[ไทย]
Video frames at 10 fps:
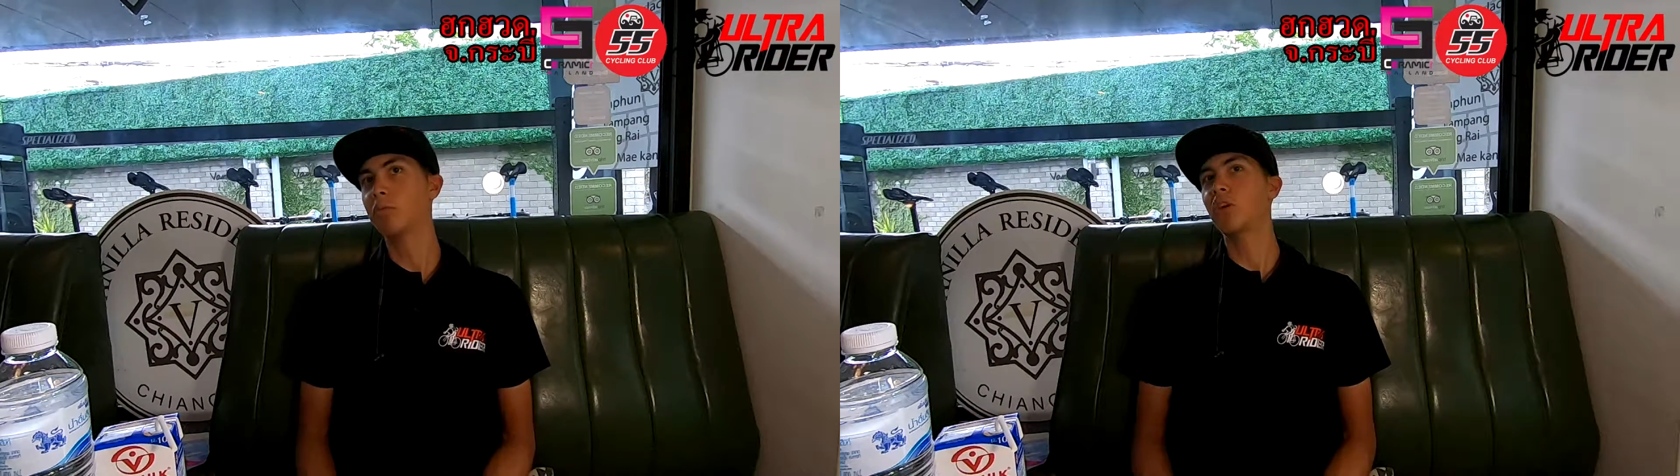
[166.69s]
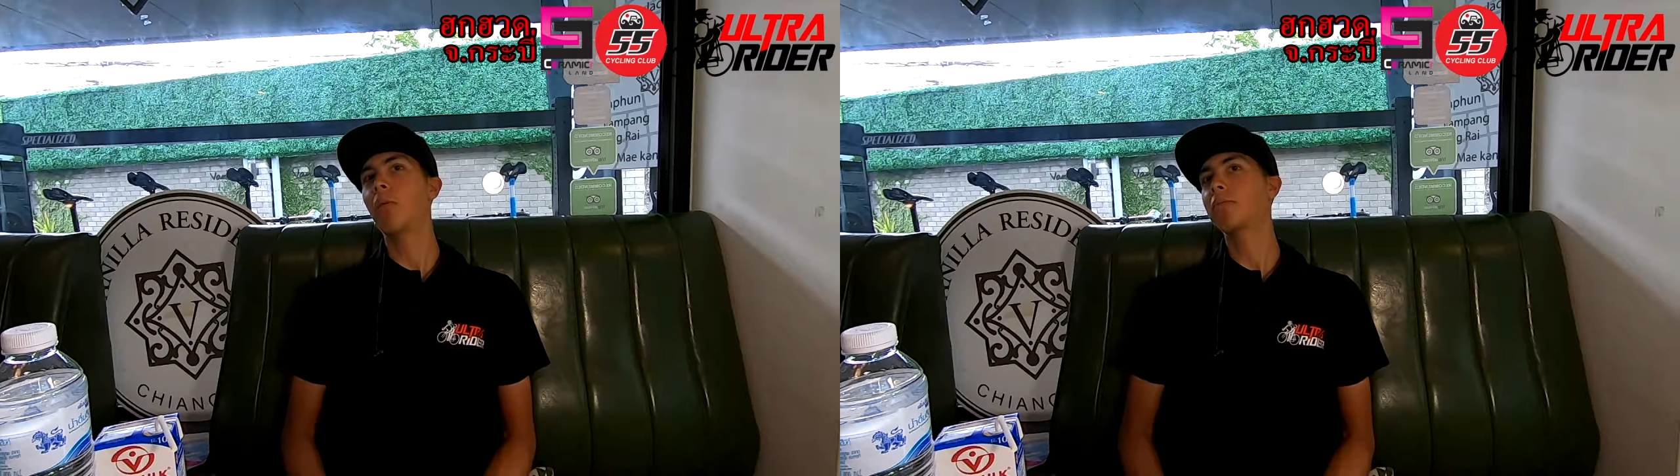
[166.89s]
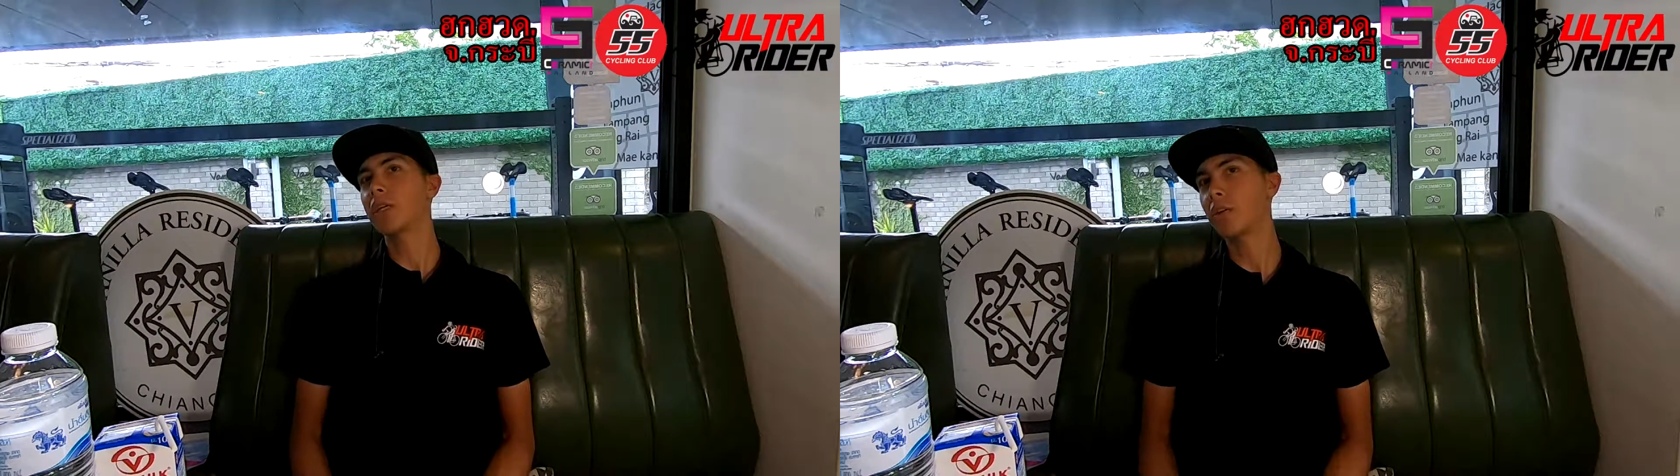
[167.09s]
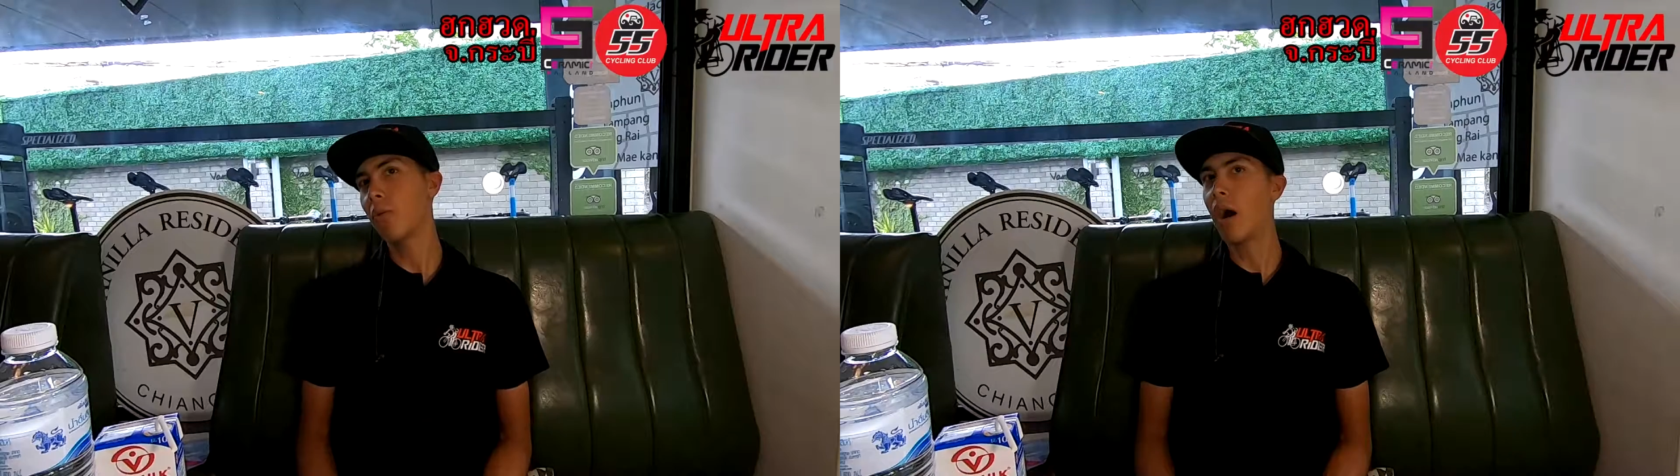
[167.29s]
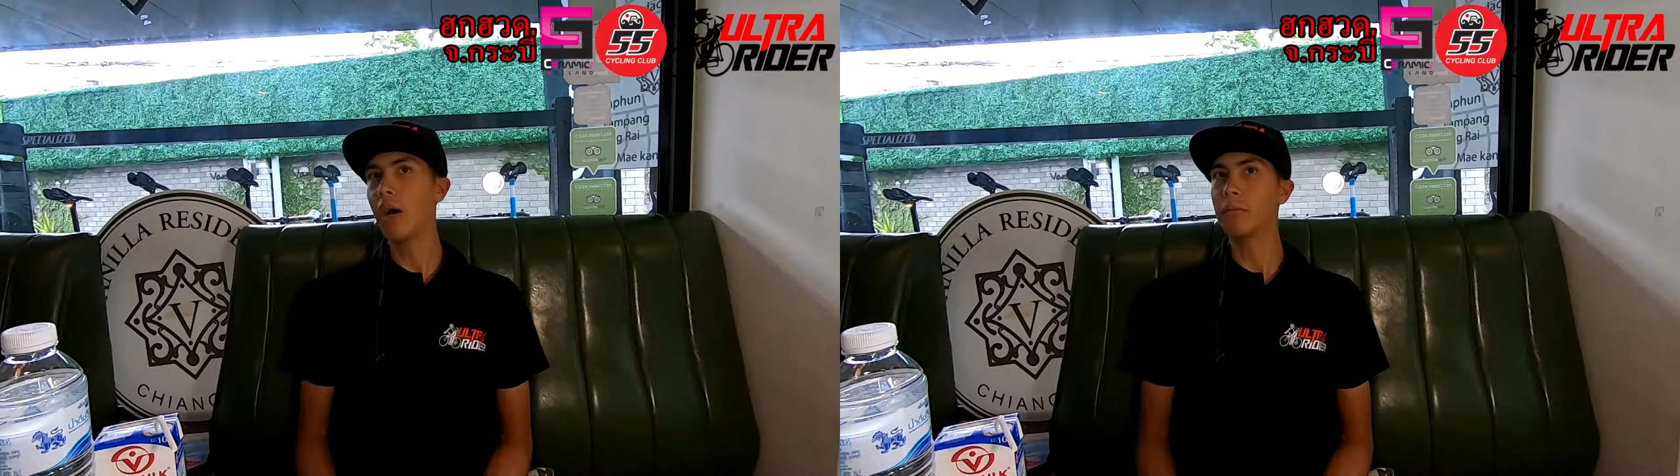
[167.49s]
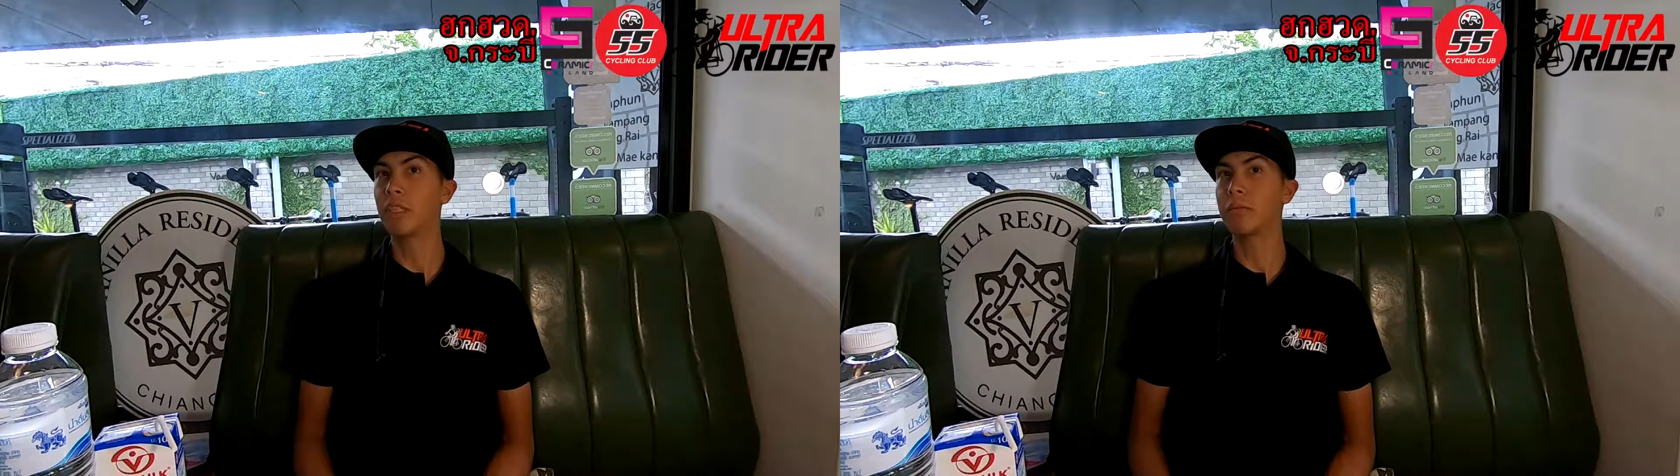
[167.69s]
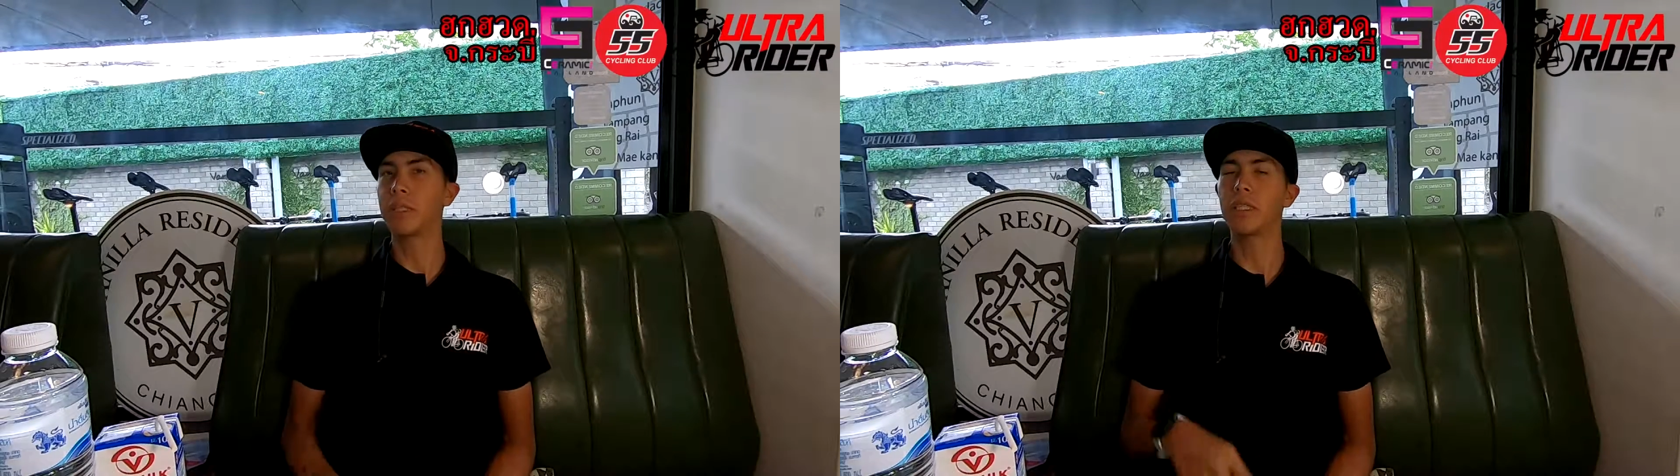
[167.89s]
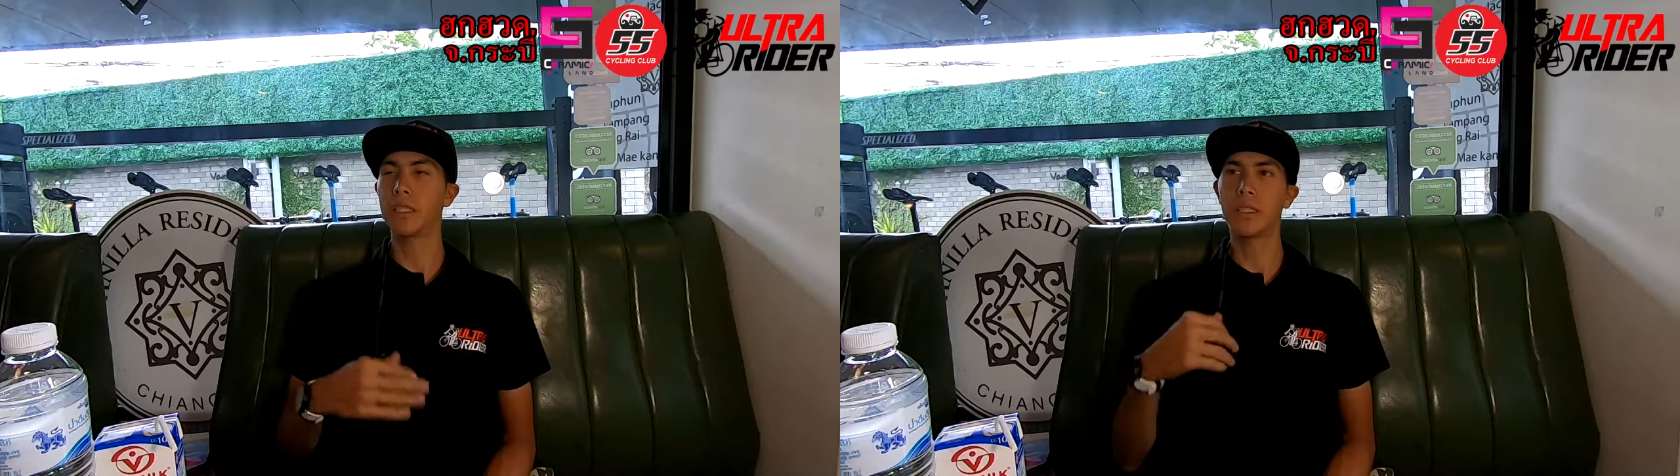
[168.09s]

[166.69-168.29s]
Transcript: ผมซ้อมเยอะกว่า มันก็มี